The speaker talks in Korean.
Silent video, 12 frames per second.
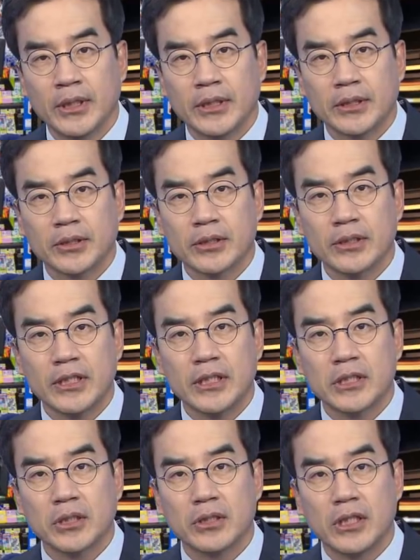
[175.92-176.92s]
이것은
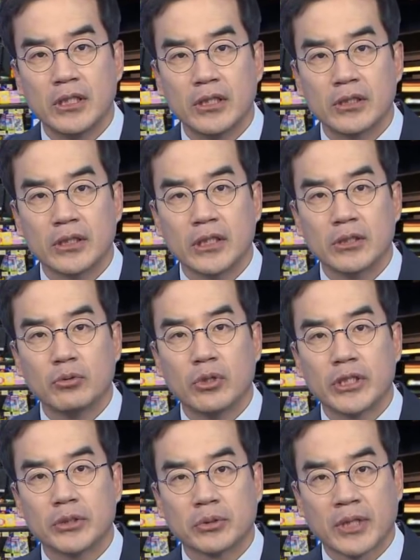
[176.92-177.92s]
2001년
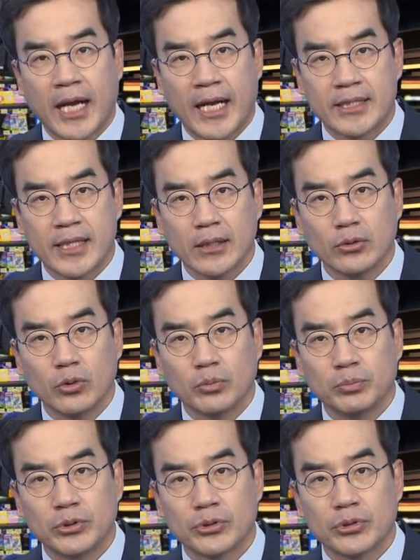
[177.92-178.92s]
2월 이후 가장
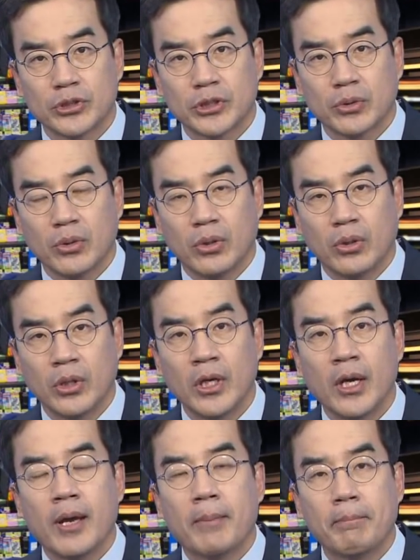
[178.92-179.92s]
높은 수치고
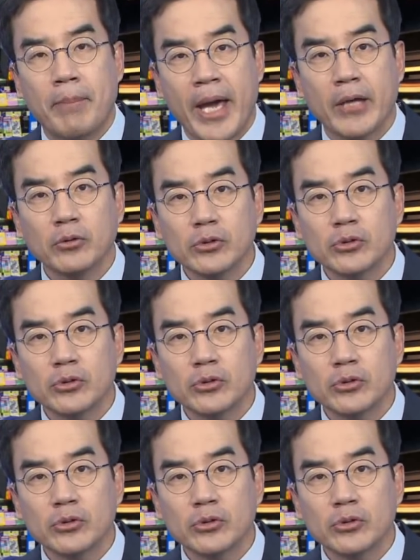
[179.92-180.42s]
매우